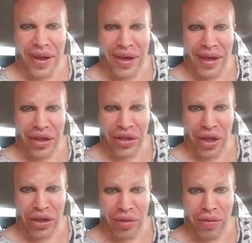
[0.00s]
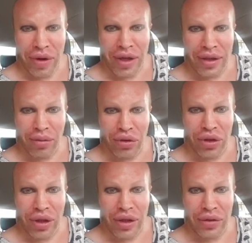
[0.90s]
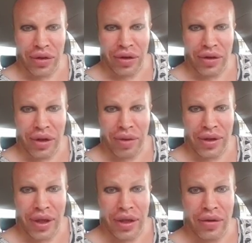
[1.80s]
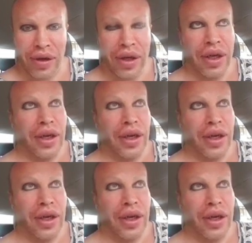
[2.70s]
А как считаешь, армия полезна для мужчин или все зависит от последнего?